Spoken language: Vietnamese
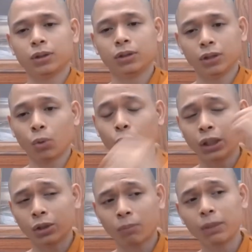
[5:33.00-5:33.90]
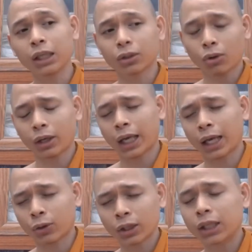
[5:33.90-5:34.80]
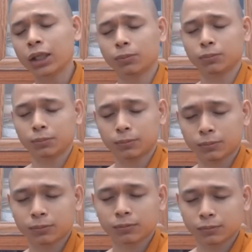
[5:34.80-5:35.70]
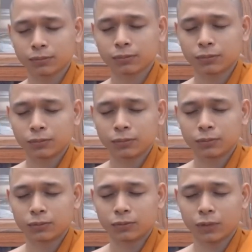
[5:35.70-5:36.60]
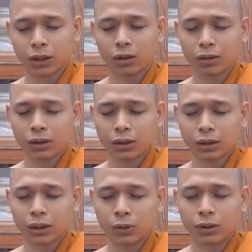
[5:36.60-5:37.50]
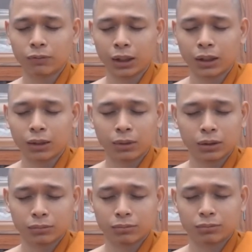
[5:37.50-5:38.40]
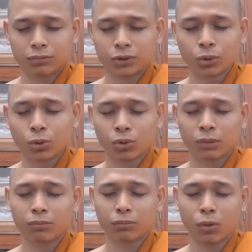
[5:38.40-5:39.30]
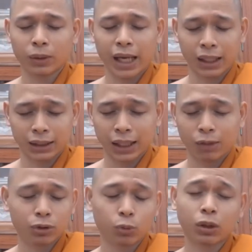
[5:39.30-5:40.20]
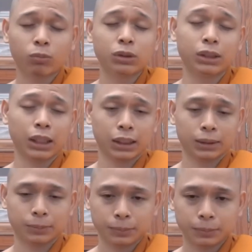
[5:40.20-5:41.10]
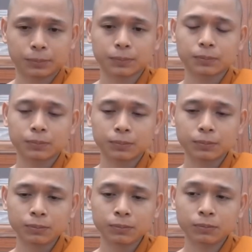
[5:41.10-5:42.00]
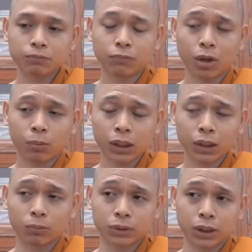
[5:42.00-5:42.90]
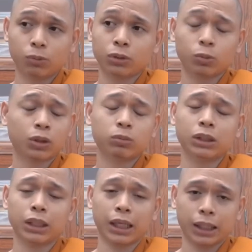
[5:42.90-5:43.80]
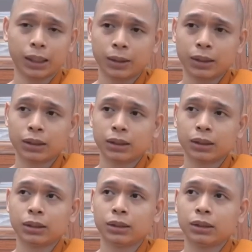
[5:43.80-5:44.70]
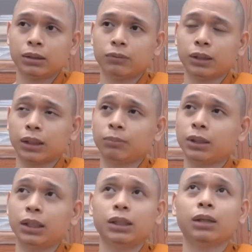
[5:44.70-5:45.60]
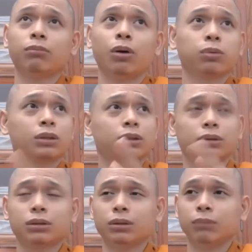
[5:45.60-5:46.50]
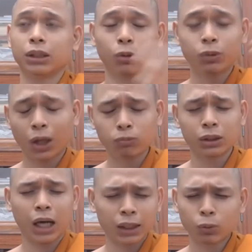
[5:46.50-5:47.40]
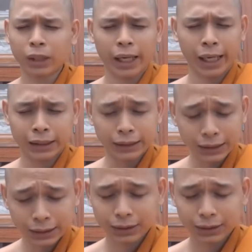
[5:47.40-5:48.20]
rồi quý vị có biết có nghe có nghi không mà nó theo cái kiểu như vậy thì mình rốt cuộc là một cái hạt gạo mình cũng không có được ăn một cái cọng rau mình cũng không có được ăn và thậm chí là một mình cũng không được ở trong nhà nữa